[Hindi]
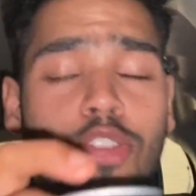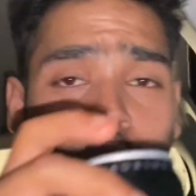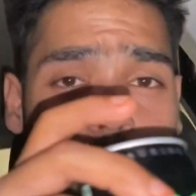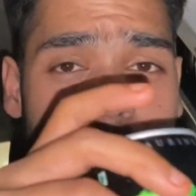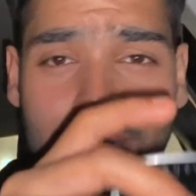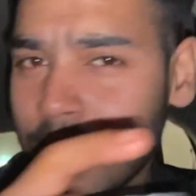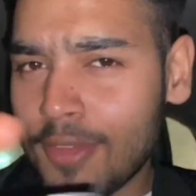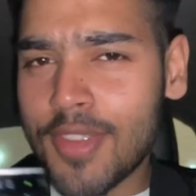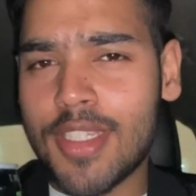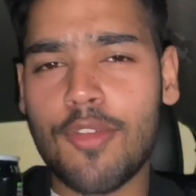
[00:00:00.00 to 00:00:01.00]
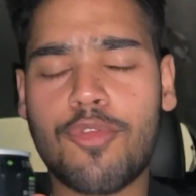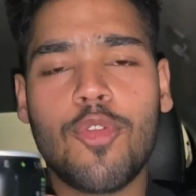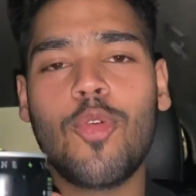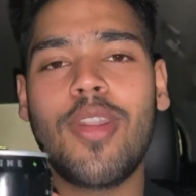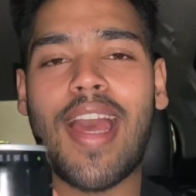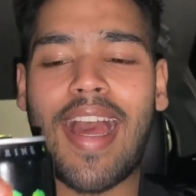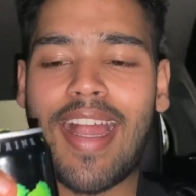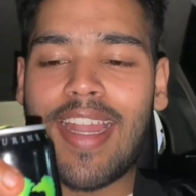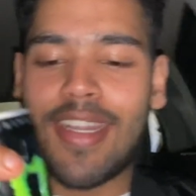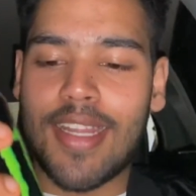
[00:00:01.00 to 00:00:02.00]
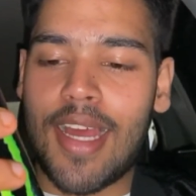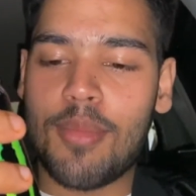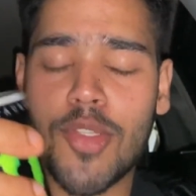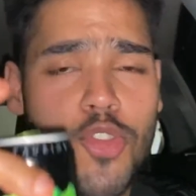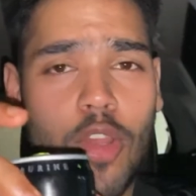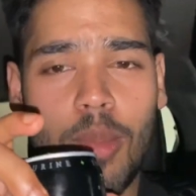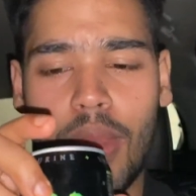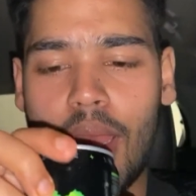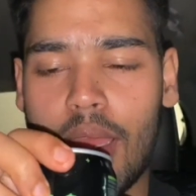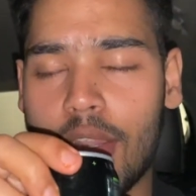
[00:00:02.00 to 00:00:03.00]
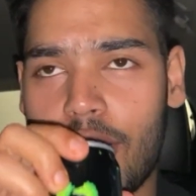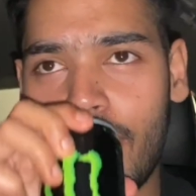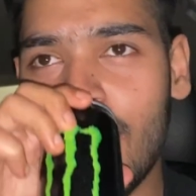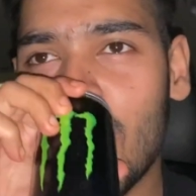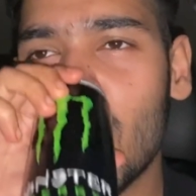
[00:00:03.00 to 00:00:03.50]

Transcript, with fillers: सो वी आर डन विद द फूड एंड आई एम एंजॉइंग माई ड्रिंक